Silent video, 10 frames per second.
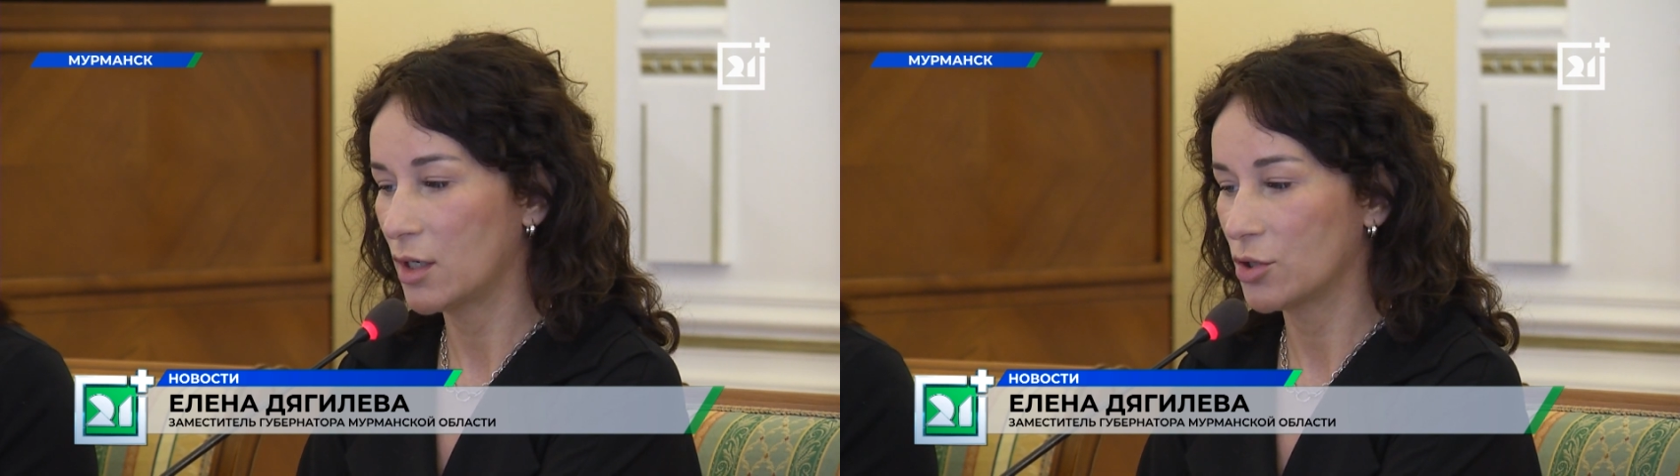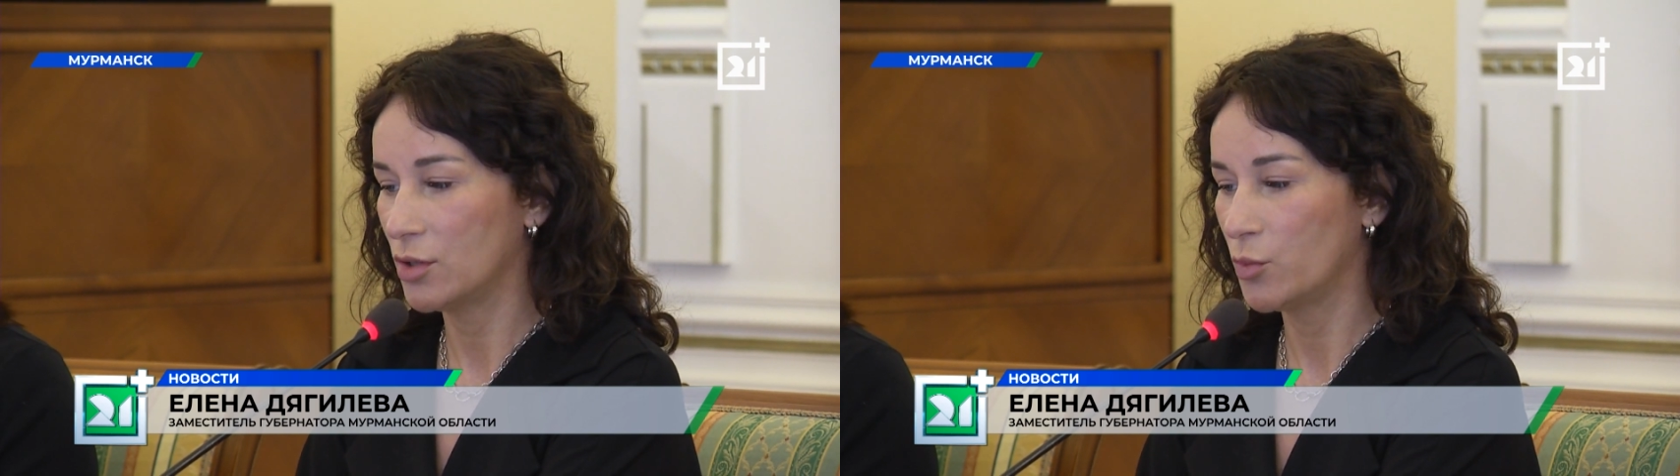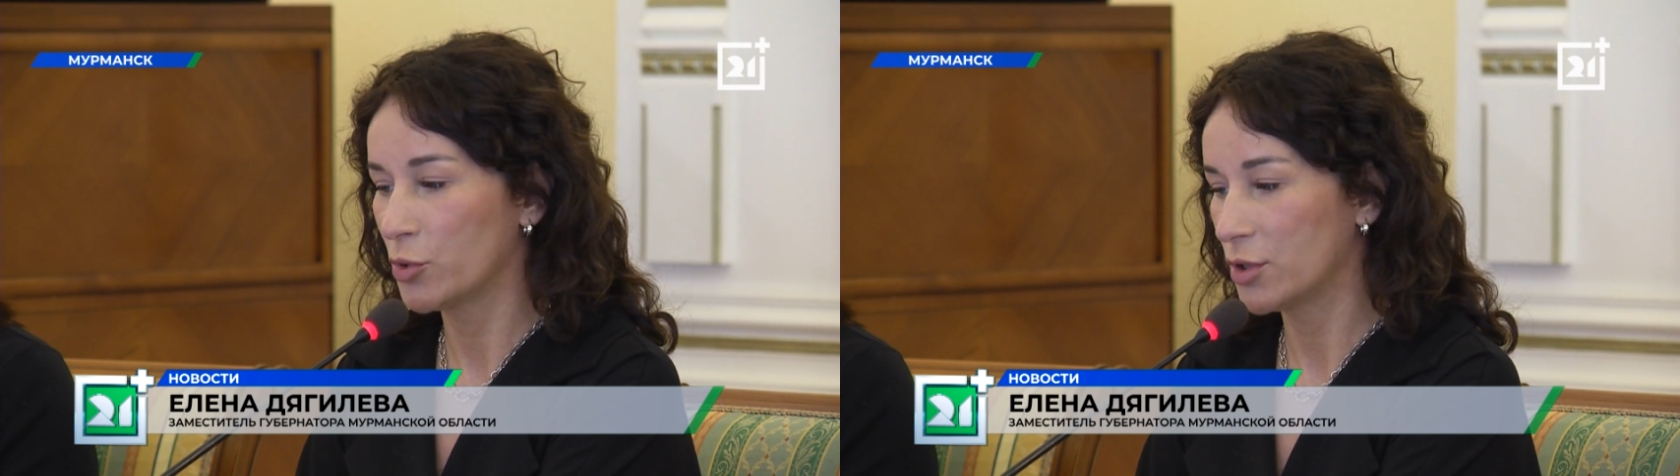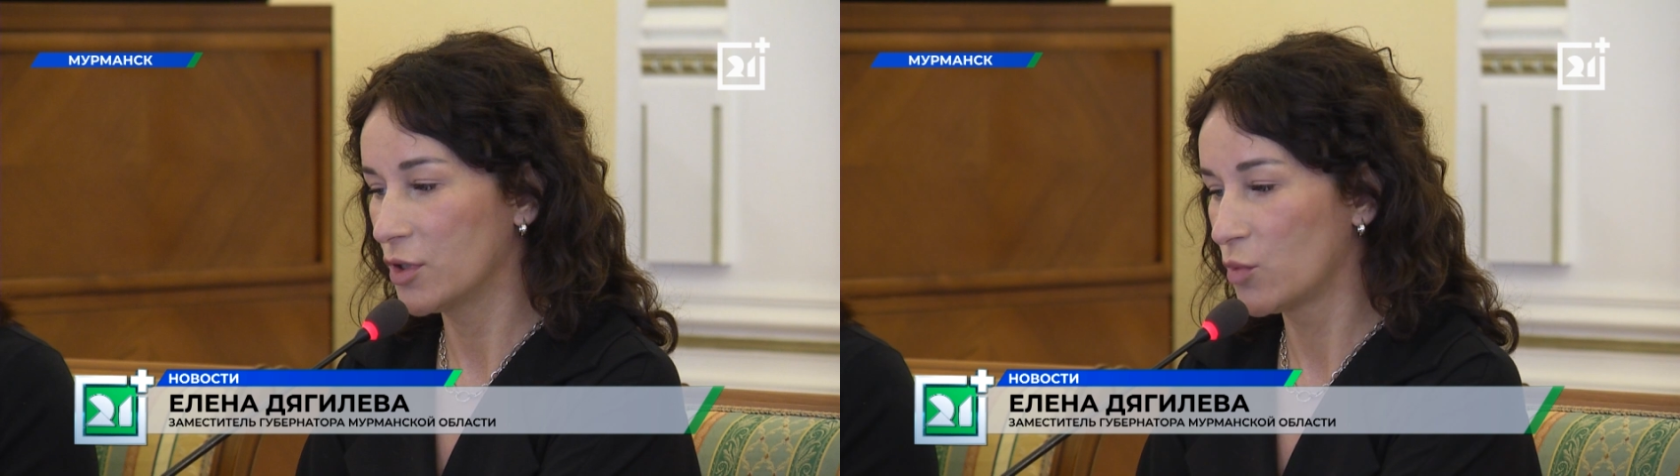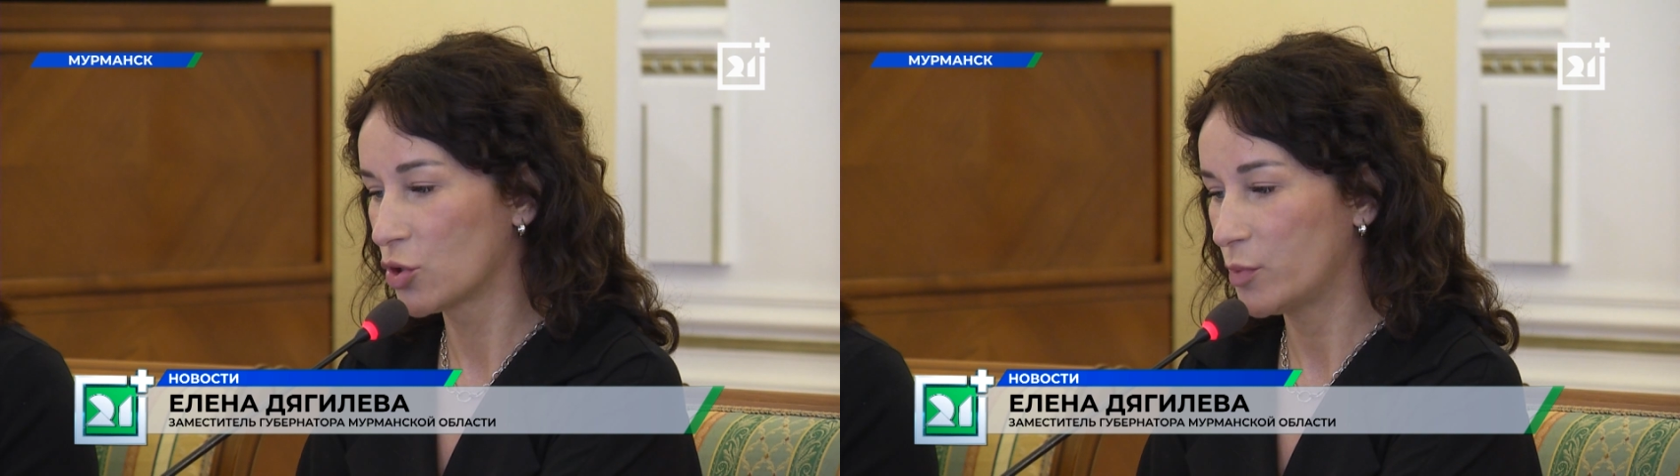Каждый
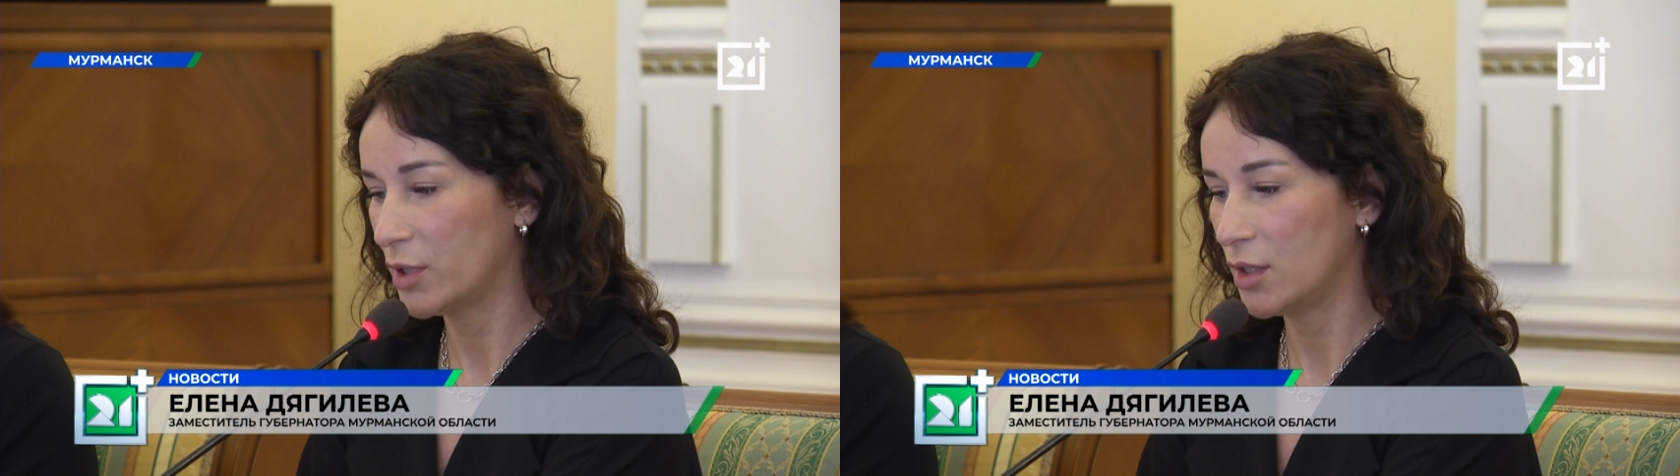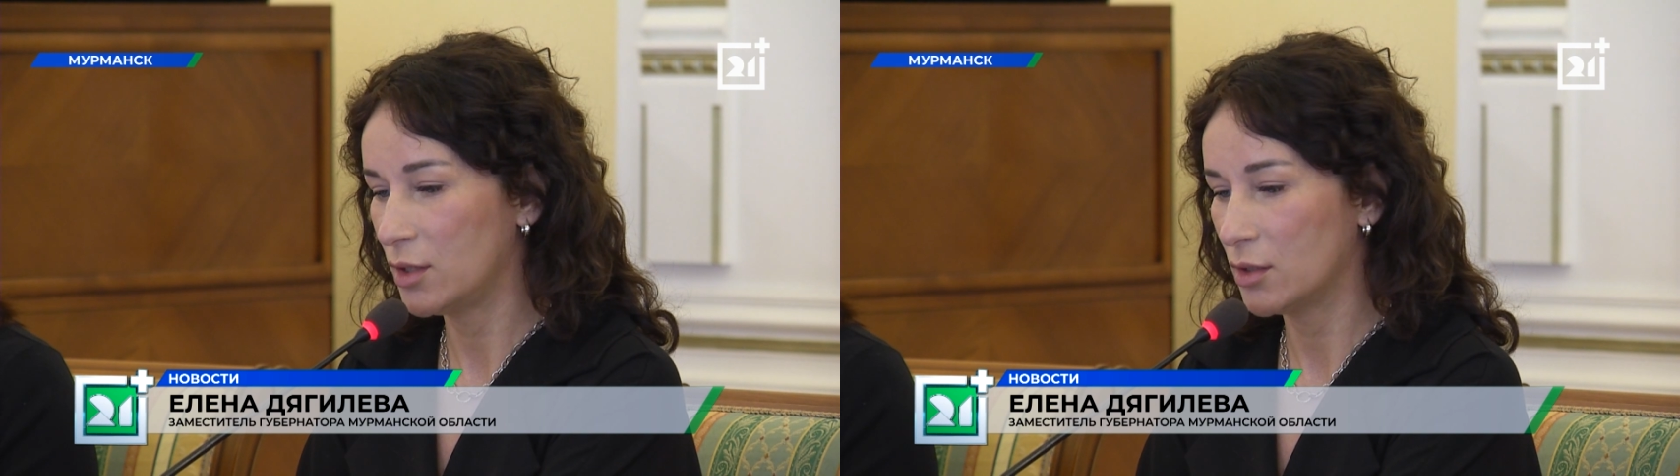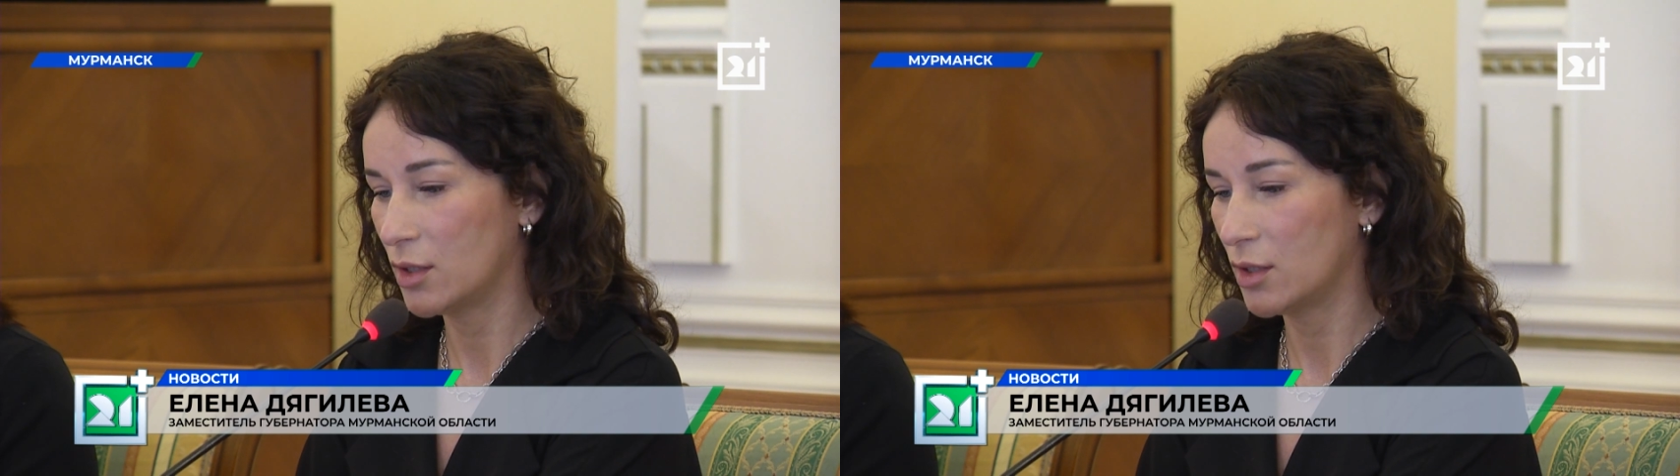выпускник может подойти